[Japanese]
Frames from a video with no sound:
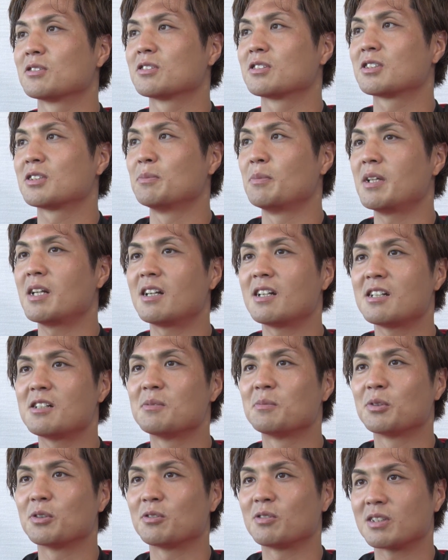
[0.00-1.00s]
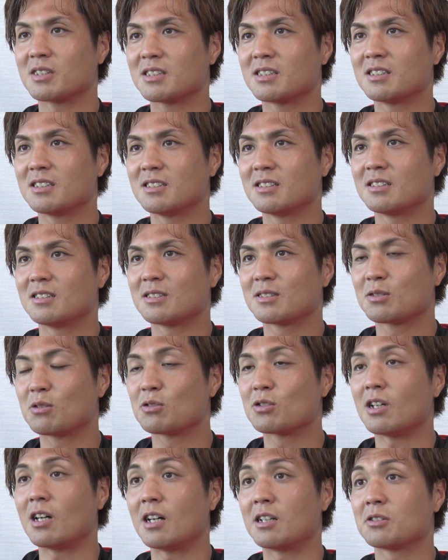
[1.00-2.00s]
詰められるものはすご
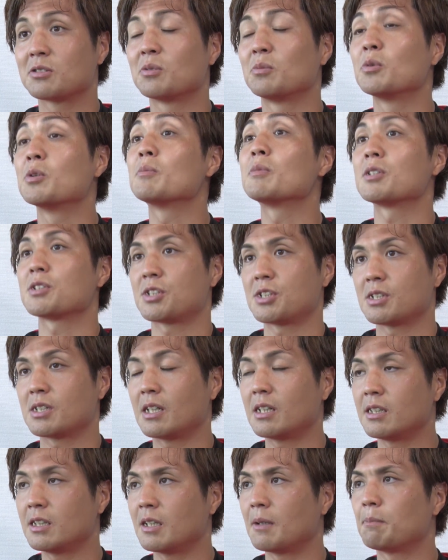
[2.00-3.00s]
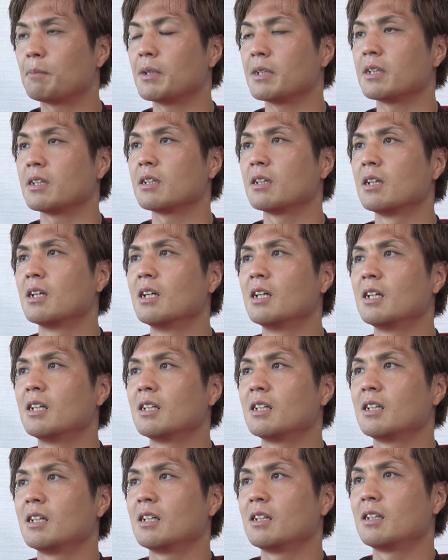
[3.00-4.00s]
くあると思いますし、現にやっぱり、
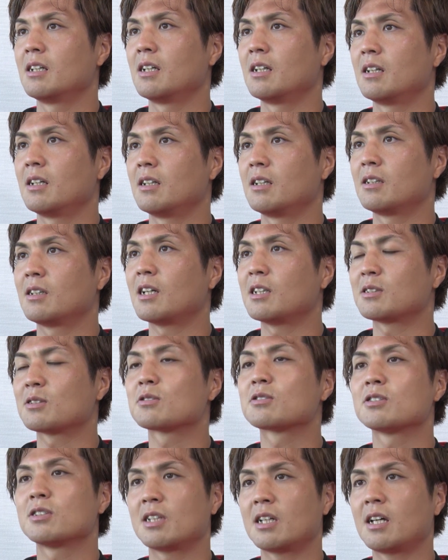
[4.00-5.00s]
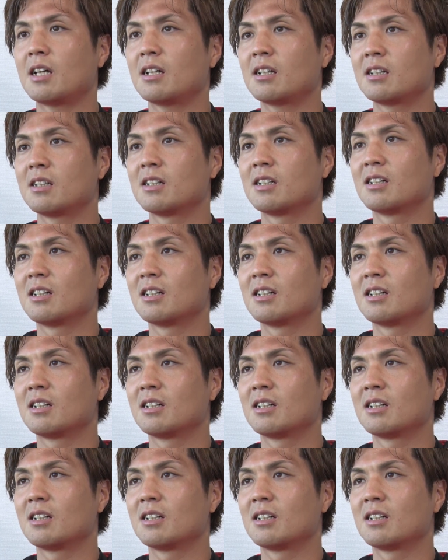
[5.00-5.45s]
大卒で